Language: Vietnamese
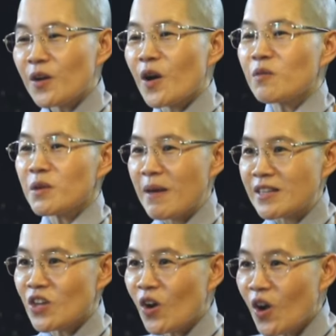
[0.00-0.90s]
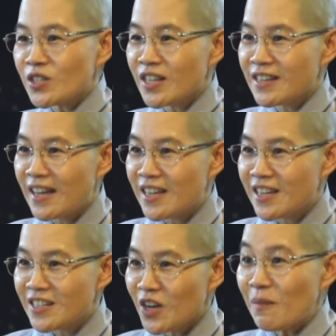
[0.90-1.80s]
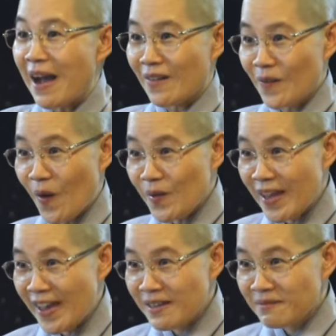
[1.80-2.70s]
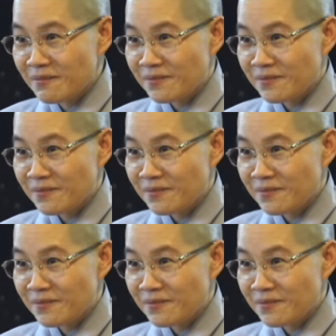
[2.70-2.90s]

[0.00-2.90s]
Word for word: còn nếu không thì mẹ cho con sợi này cho bạn của con nhé